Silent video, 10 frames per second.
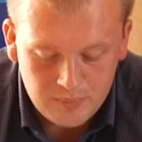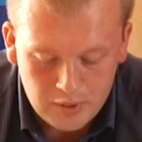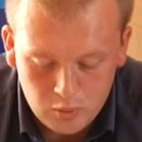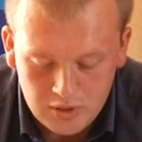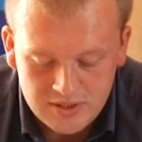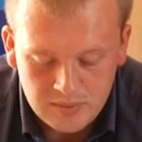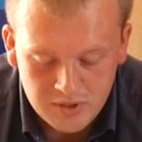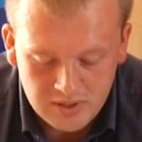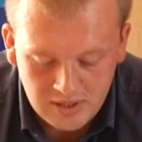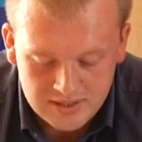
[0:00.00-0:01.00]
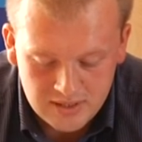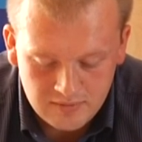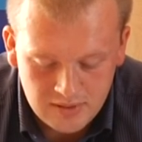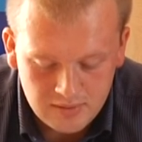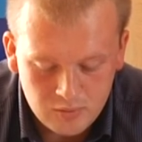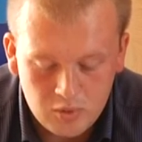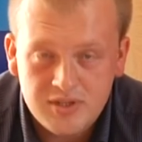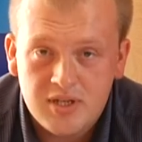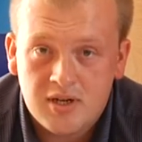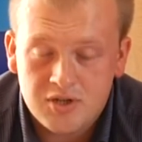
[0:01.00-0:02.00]
по улицам Некрасова,
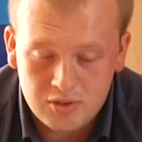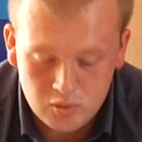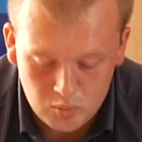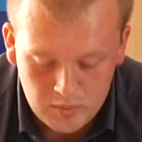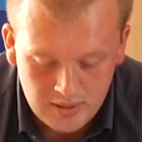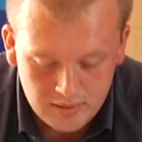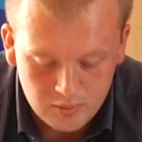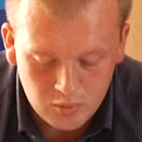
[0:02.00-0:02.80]
улица Кожедуба,